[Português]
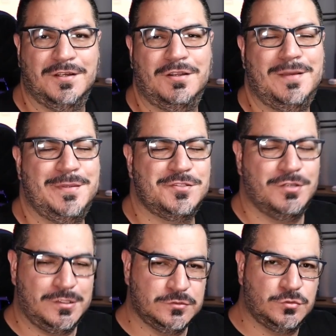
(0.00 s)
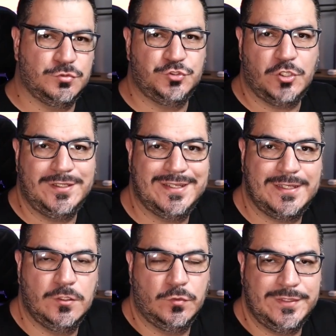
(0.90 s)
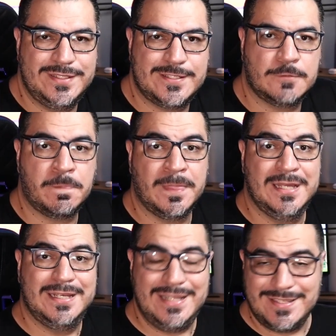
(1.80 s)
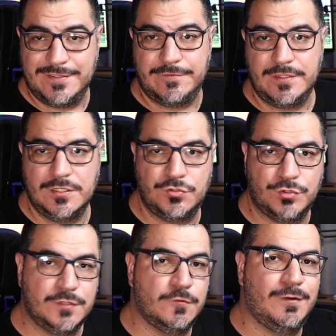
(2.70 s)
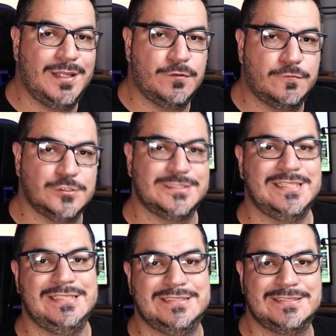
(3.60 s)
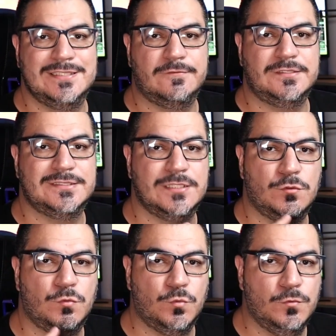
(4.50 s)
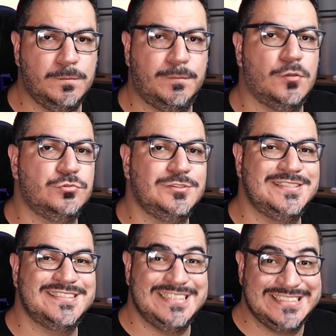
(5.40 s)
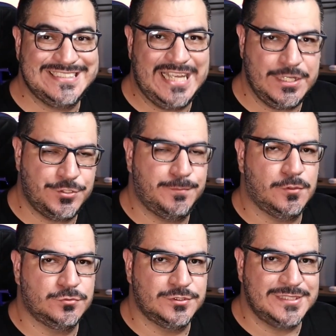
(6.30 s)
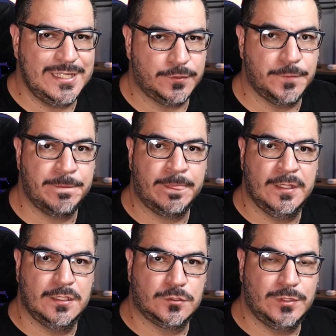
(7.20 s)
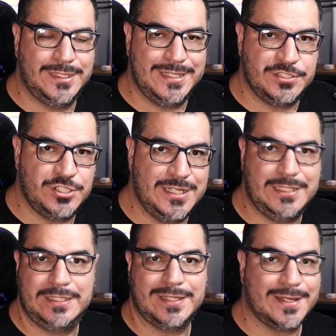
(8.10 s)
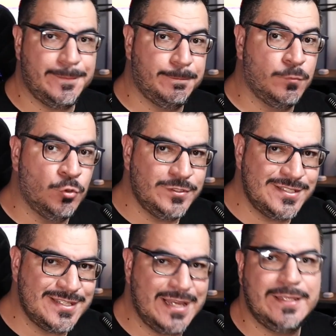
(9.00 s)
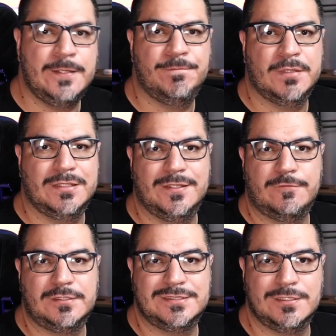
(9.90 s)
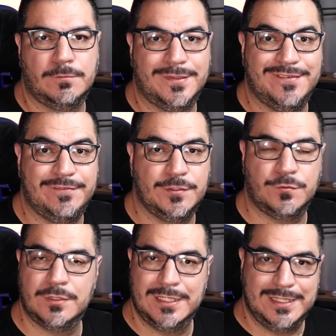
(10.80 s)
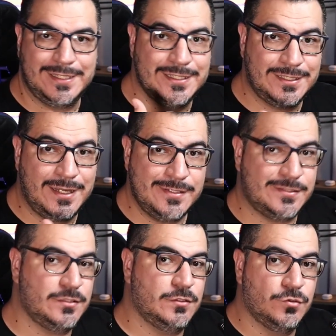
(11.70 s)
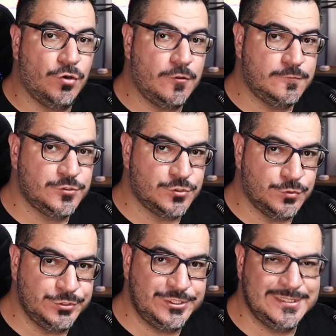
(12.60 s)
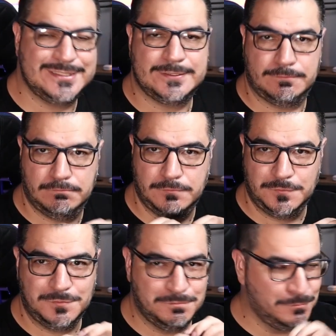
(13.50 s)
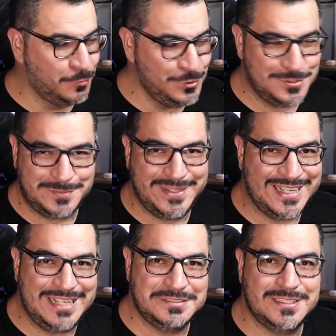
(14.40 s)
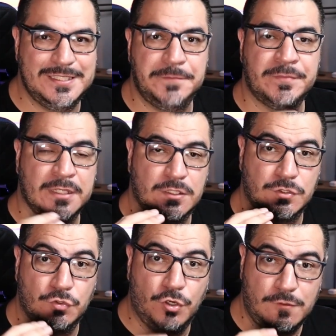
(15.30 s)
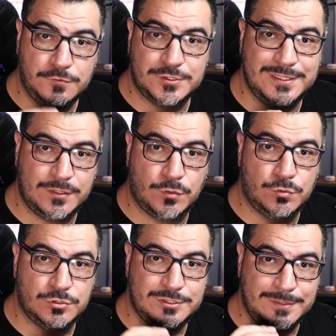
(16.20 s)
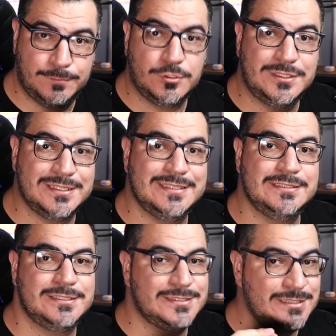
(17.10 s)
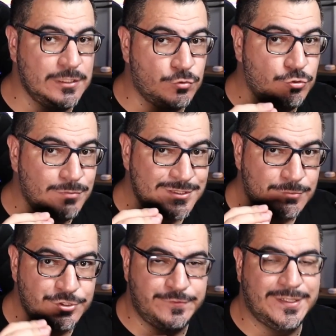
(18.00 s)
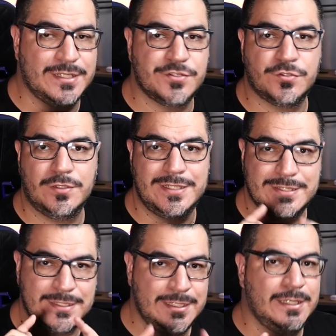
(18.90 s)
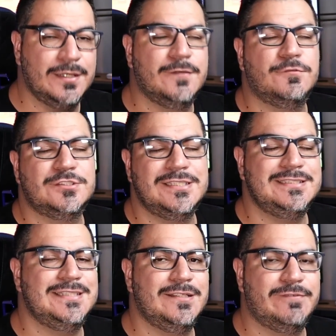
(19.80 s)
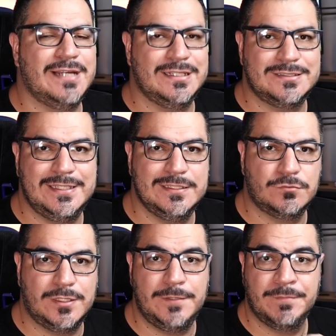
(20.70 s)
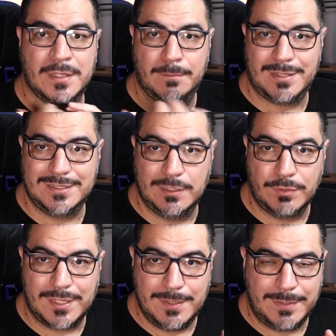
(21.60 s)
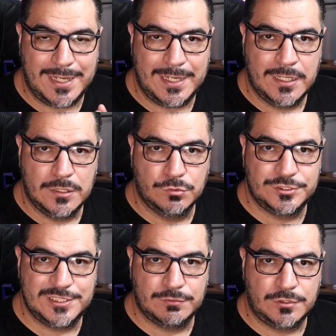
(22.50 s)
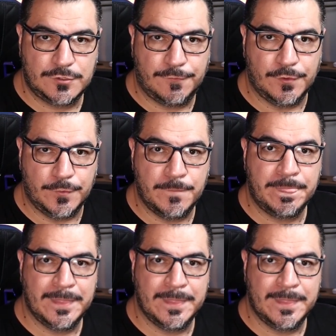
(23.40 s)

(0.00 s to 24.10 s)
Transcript: Olá pessoal, tudo jóia? Aqui é Luiz. Nesse vídeo eu vou falar com vocês da versão 1.17.0 do NHN, que acabou de sair na versão preview e que traz novos nodes muito esperados ali, novos recursos importantes e algumas modificações que vocês têm que ficar atento aí para não quebrar o seu workflow.